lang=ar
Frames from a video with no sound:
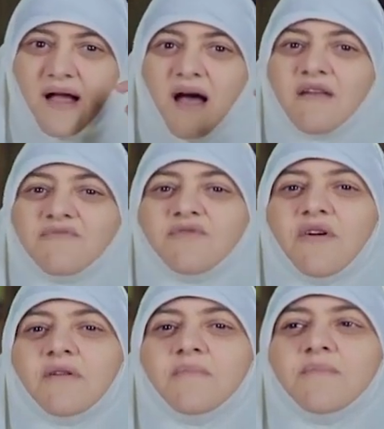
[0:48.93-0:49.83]
أعرف
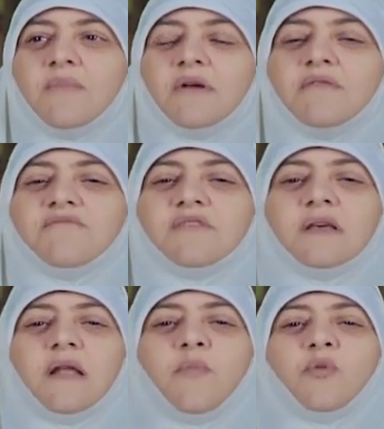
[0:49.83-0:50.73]
طالب
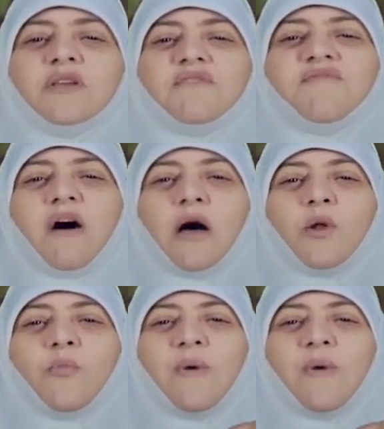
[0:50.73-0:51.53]
فضل أبوه يدفع له